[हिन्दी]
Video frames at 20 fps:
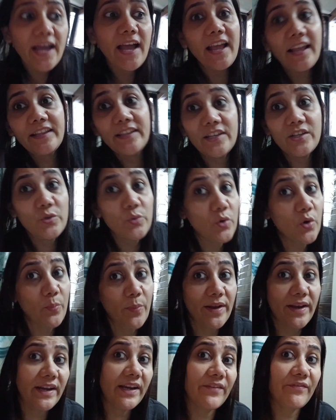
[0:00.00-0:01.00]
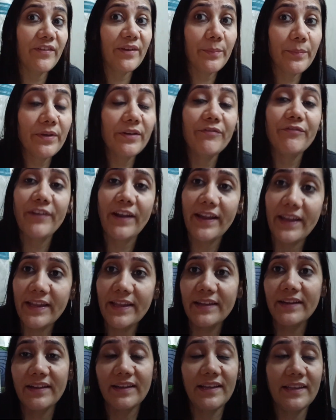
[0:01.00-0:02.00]
आज दिशु को मैंने टिफिन में
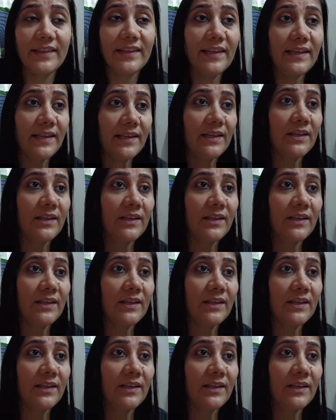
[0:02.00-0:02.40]
फ्रेंकी रखी थी